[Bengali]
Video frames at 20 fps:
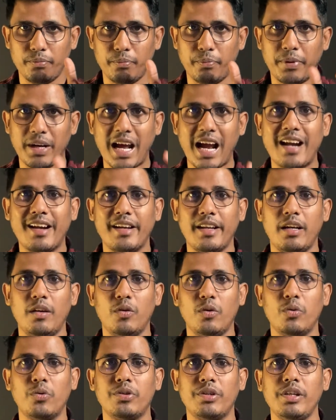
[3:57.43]
ব্র্যান্ডের
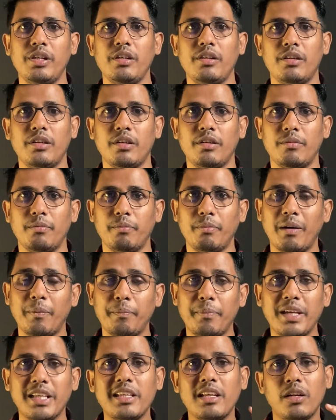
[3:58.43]
লোগোটি বা
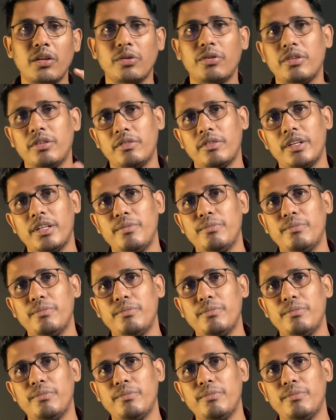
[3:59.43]
পেজের লোগোটি ওখানে